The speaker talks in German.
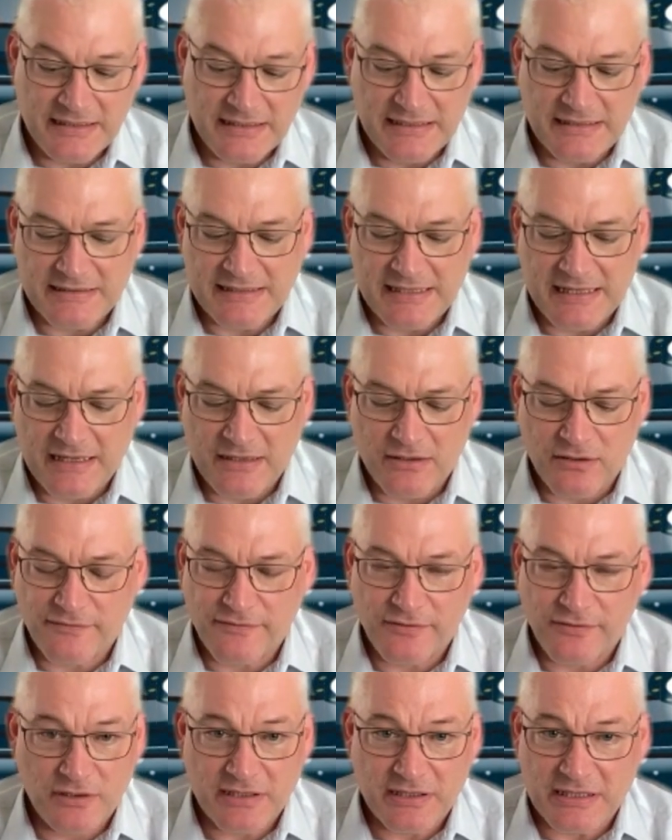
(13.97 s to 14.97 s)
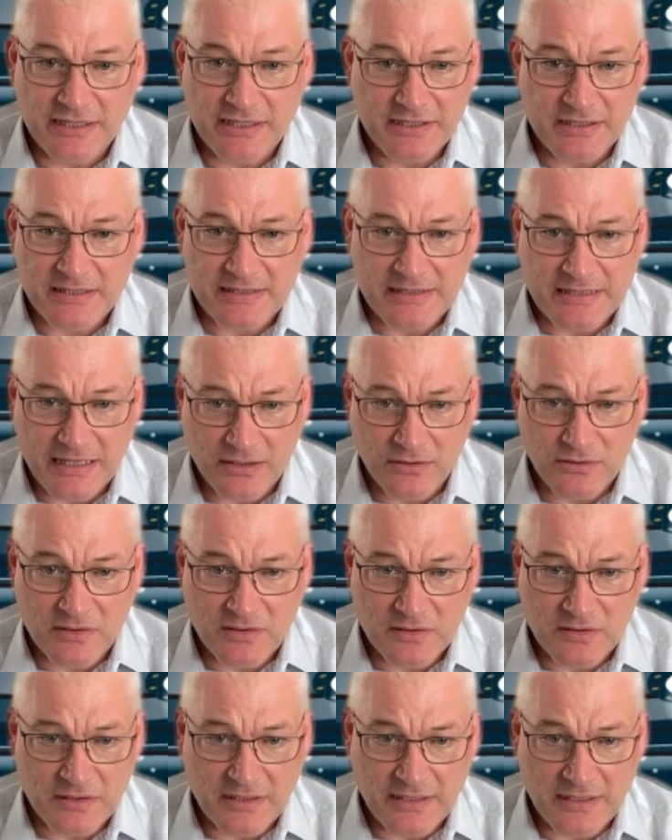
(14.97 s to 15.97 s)
Ich sehe auch völlig anders
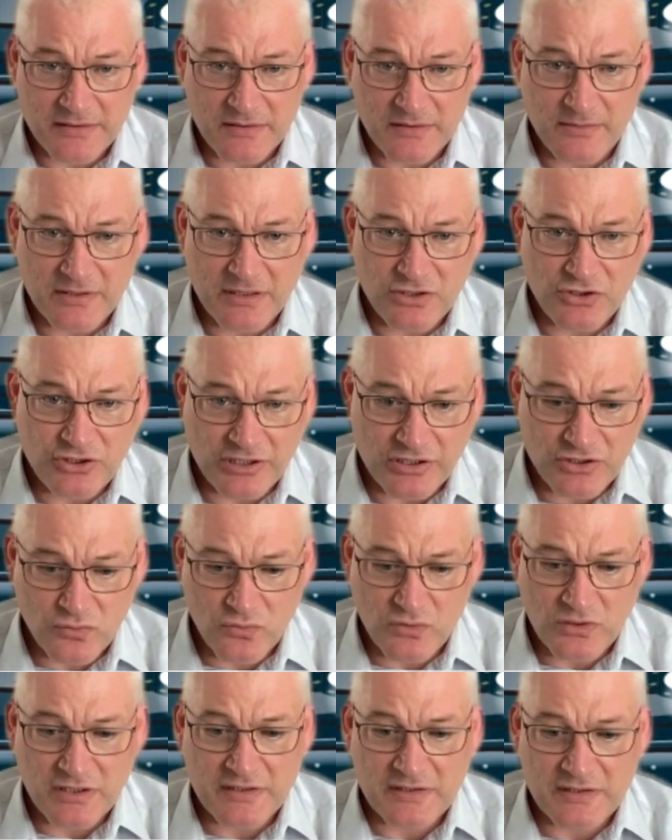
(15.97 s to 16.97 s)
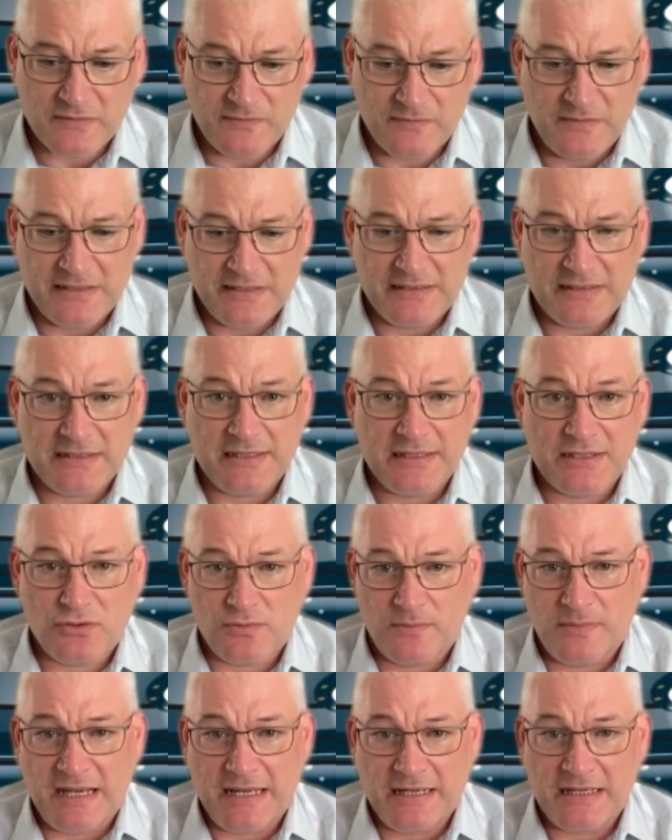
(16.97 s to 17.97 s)
aus. Also die Statur ist wesentlich
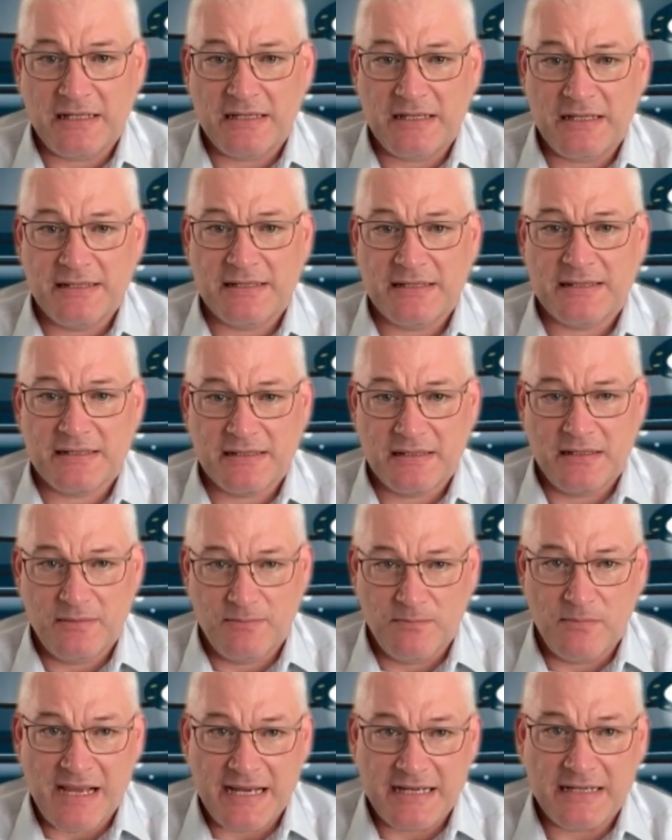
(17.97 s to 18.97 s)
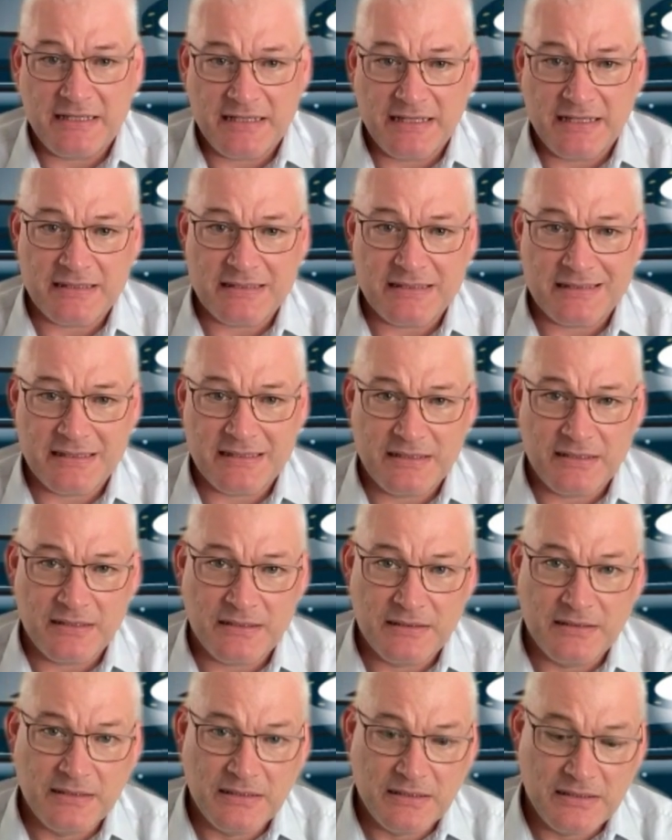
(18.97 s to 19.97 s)
schmaler als meine
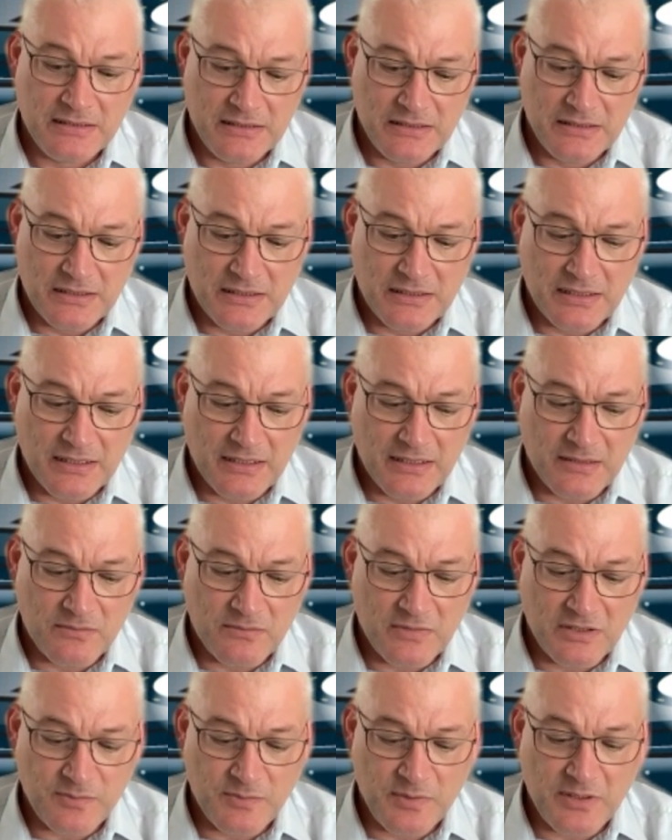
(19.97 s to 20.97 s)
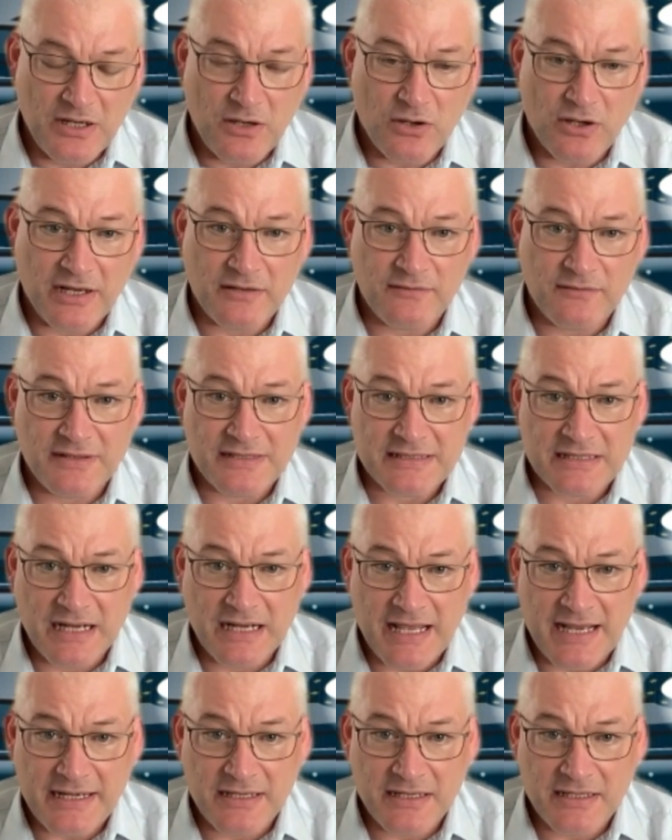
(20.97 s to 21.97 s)
jetzige. Ähm, ich bin auch etwas
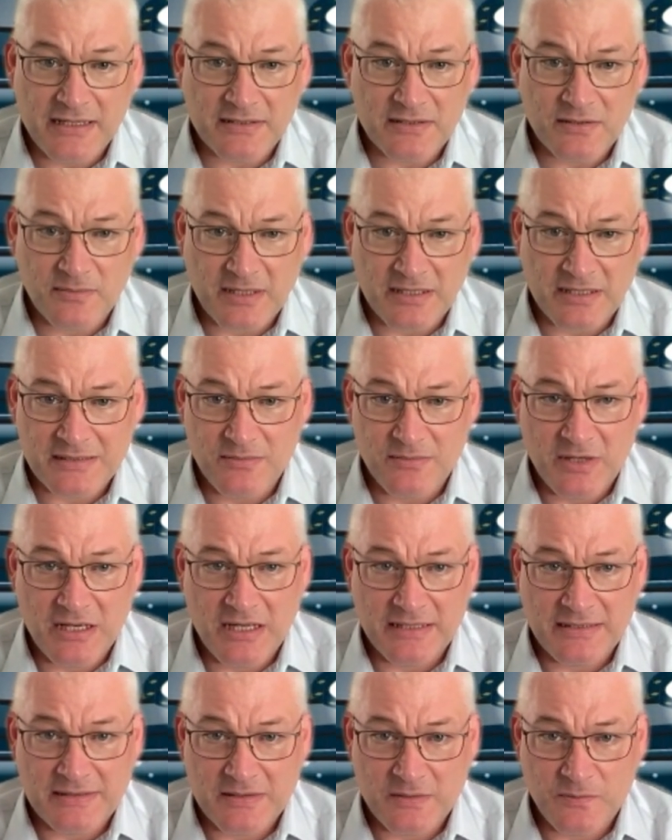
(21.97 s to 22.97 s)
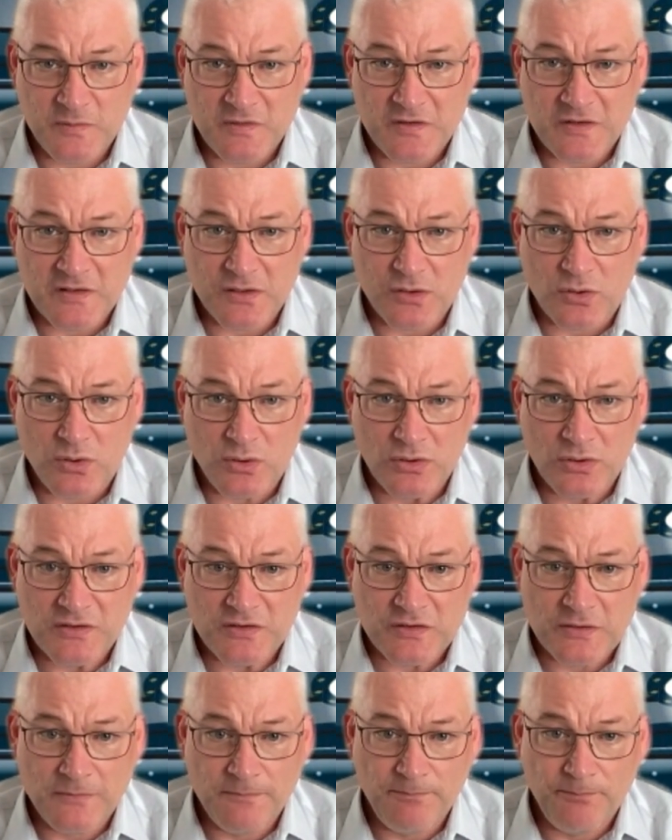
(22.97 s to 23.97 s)
kleiner, also maximal 1,70
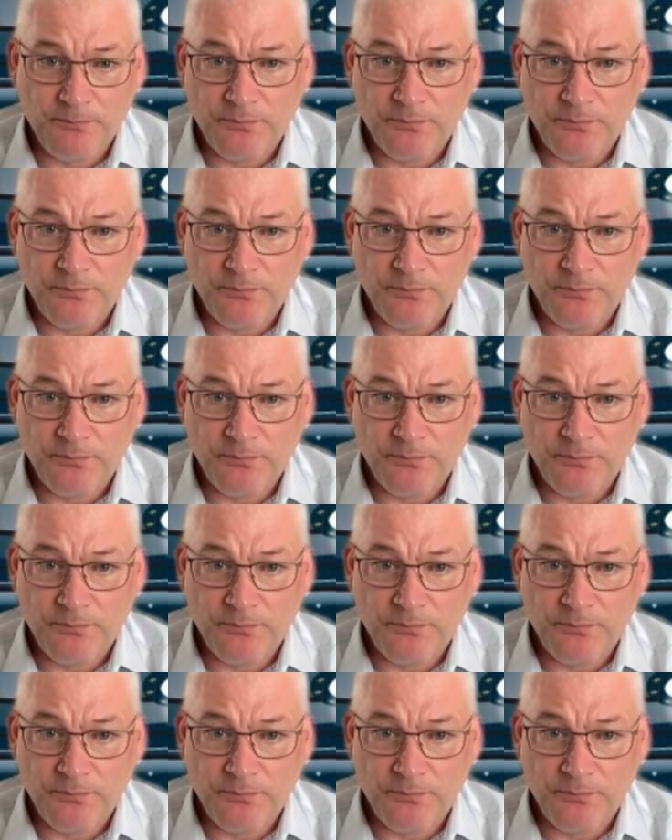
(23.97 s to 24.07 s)
groß.